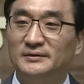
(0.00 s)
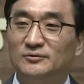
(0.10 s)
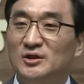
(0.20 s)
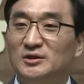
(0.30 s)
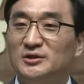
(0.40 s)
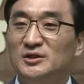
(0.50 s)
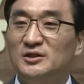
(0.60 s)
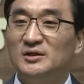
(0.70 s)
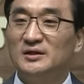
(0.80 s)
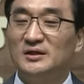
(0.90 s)

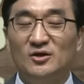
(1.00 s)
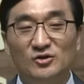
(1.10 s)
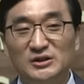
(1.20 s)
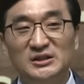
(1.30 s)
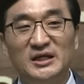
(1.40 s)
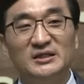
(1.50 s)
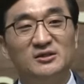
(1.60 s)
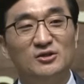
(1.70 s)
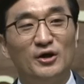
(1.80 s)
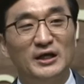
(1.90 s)
우리는 이 현실에
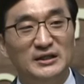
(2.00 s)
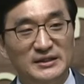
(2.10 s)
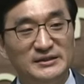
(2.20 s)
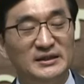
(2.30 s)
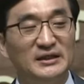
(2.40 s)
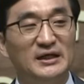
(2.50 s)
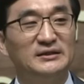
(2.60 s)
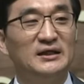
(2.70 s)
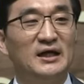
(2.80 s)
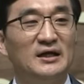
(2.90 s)
이끌려가는 인생이
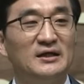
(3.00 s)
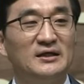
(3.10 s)
아니라